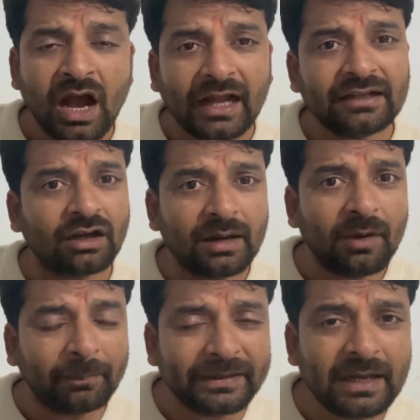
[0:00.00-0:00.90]
अरे धर्म
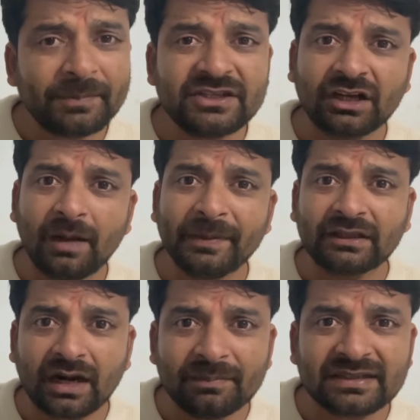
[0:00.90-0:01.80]
अपनी अपनी जगह पर
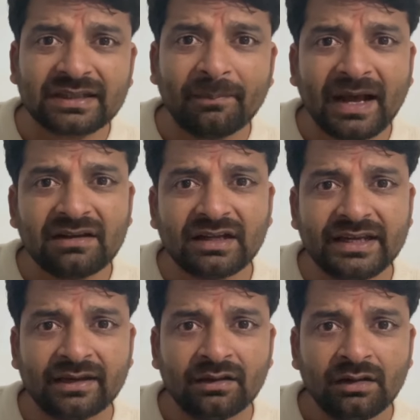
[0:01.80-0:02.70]
धर्म का सम्मान
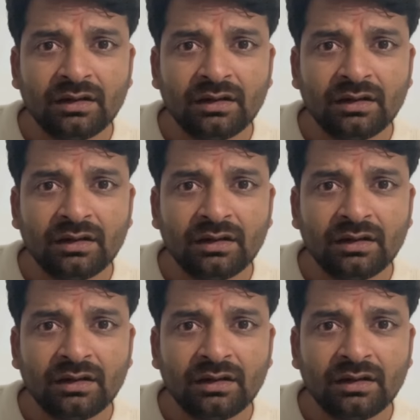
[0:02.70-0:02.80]
करिए